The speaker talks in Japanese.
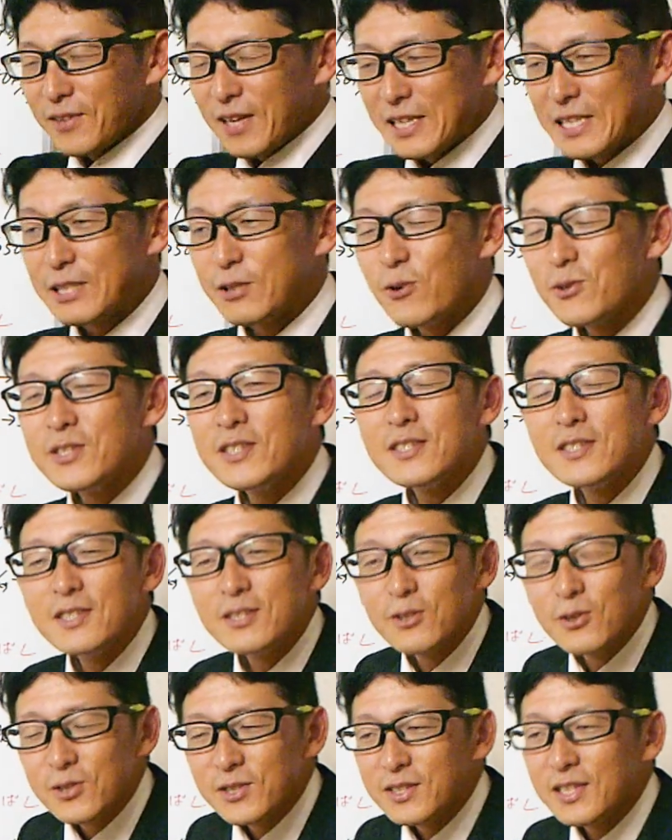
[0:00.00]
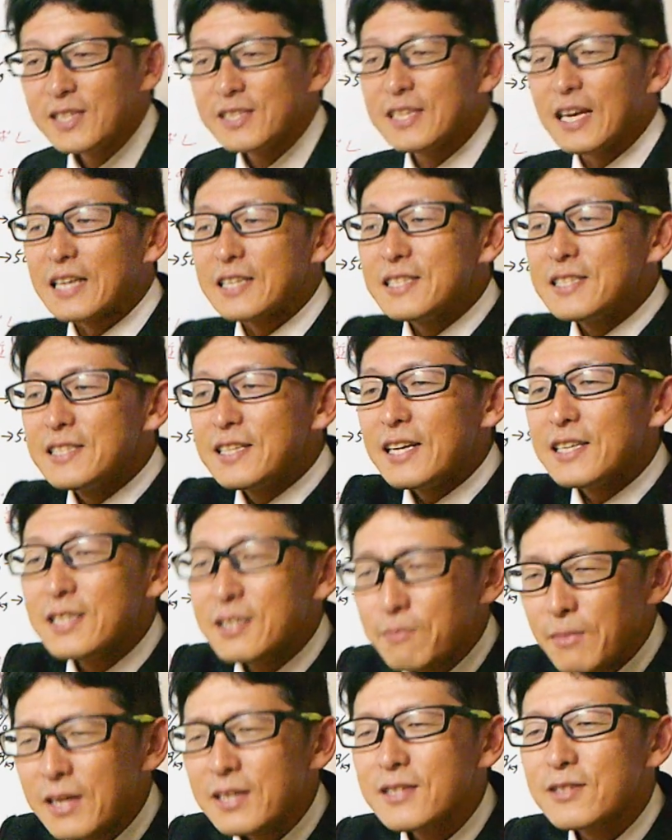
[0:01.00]
人質として差し出
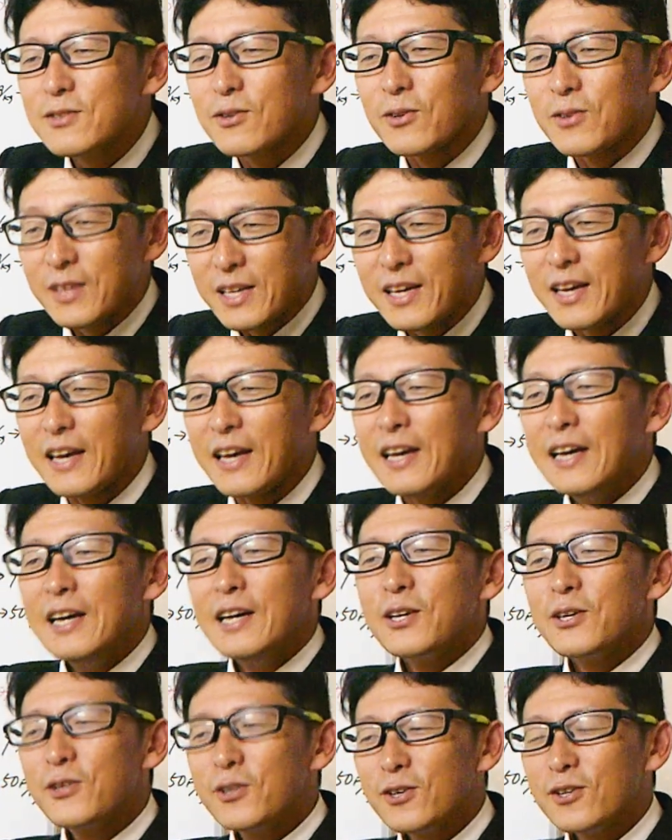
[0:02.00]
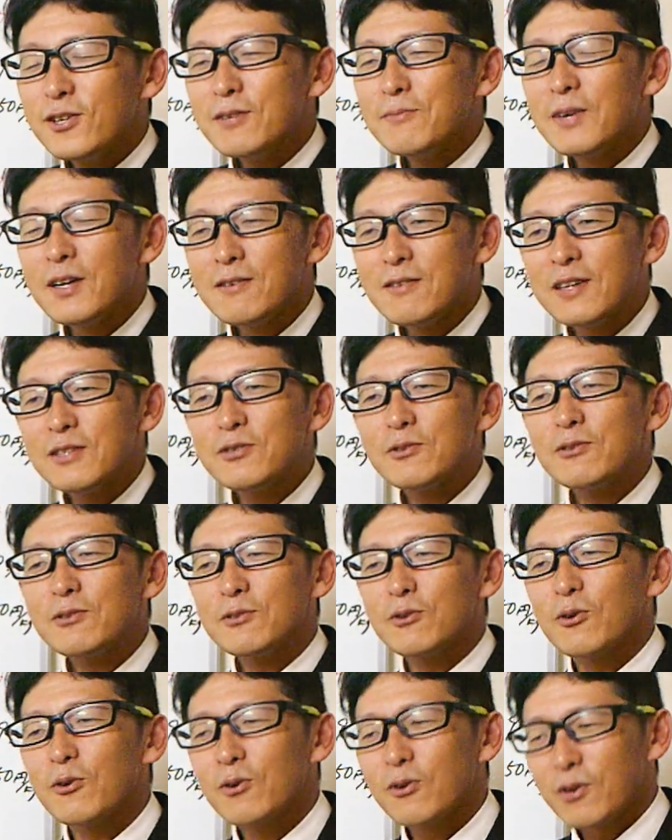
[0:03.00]
しますので車はちょっ
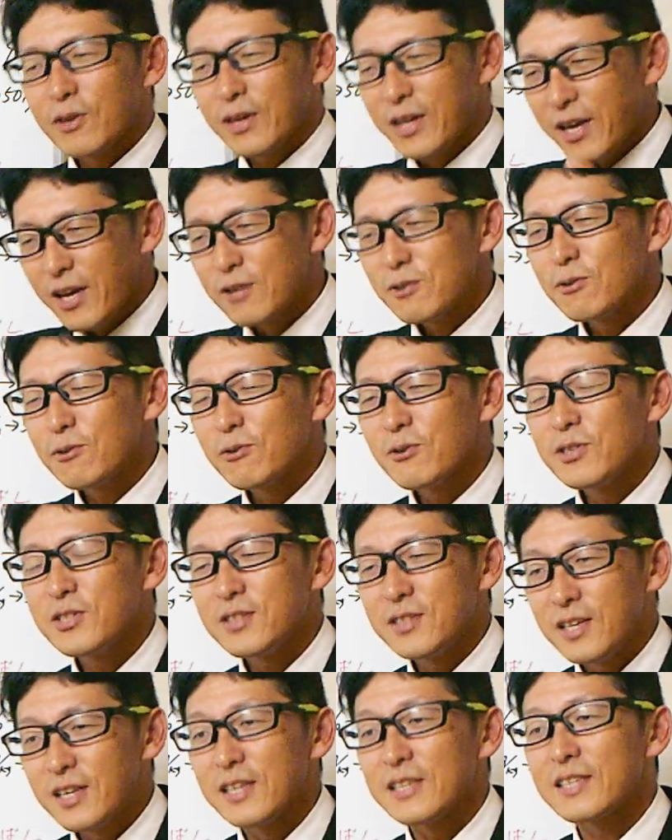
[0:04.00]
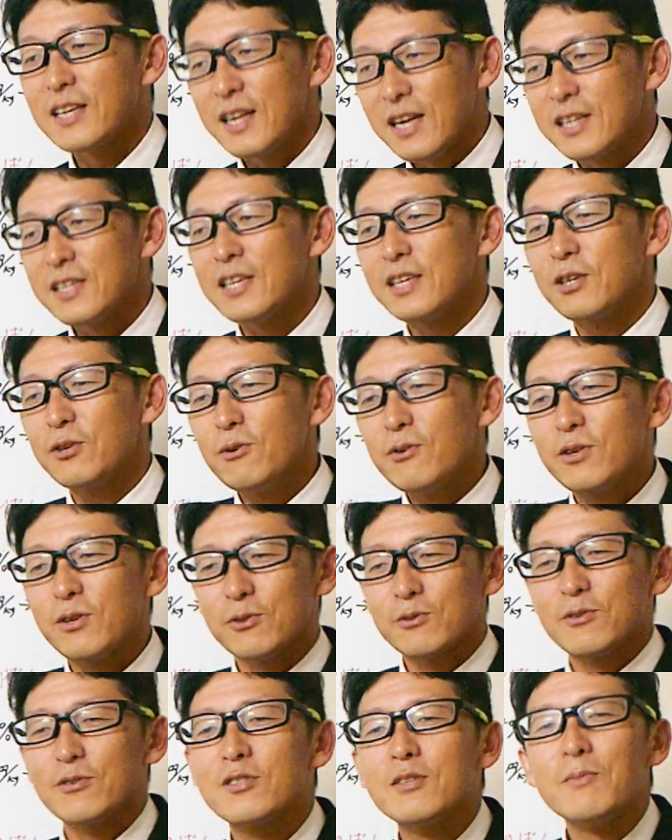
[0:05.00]
と継続してさらに協議
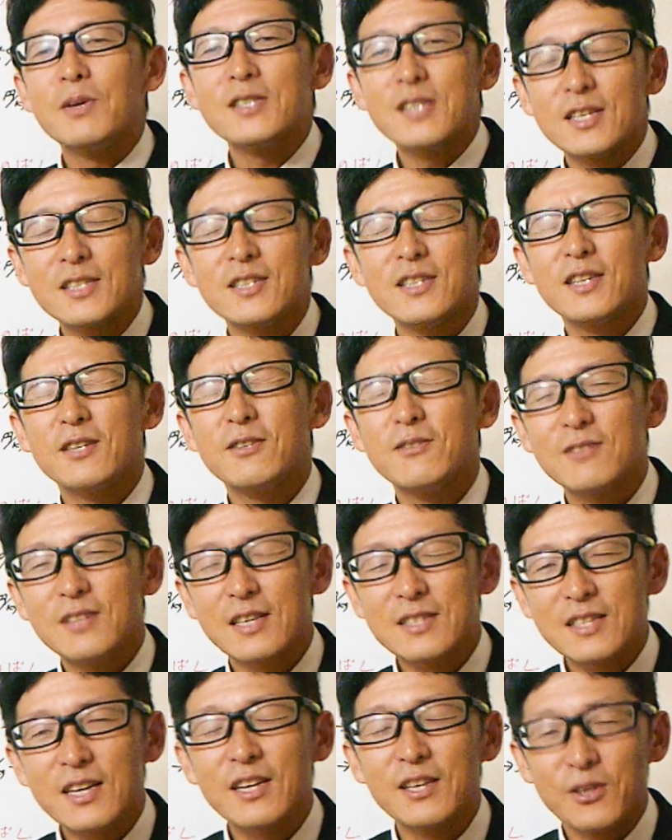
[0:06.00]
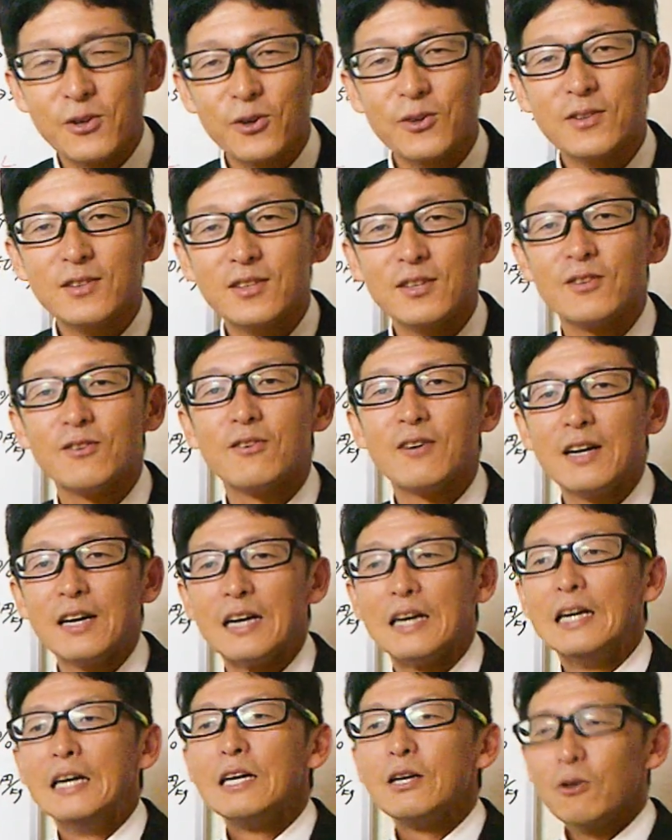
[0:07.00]
を進めさせてくださいよっていうの
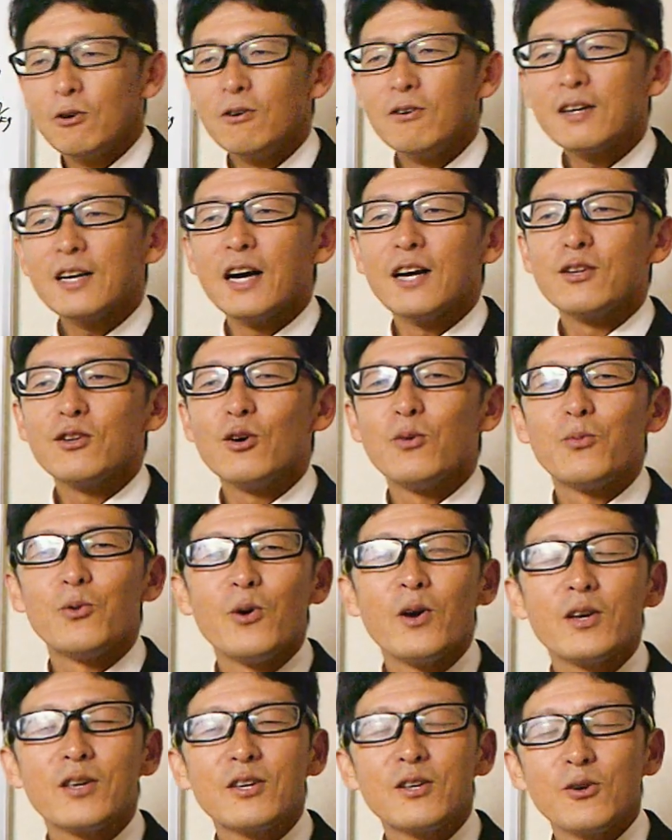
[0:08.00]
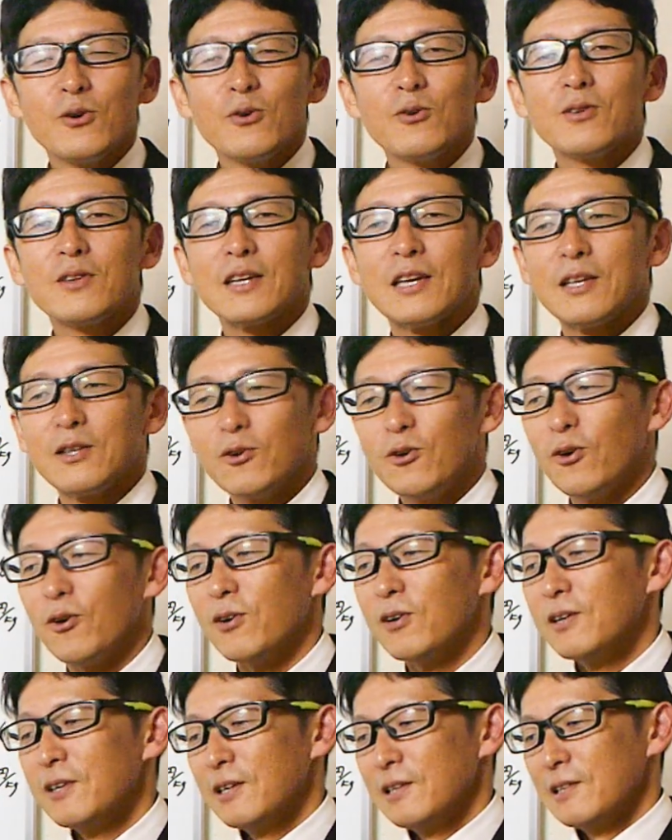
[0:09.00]
が今回の貿易協定
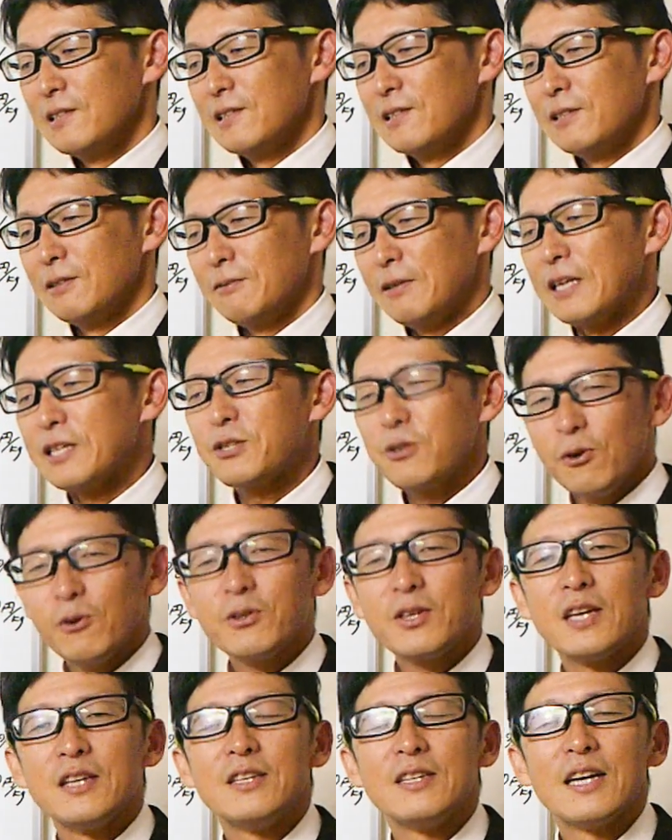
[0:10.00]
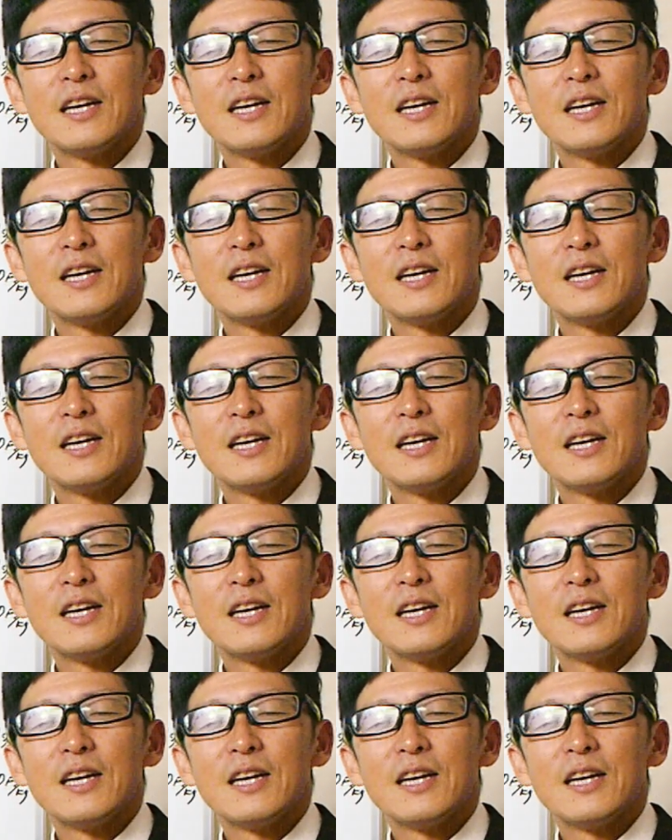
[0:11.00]
の、まあ、焦点に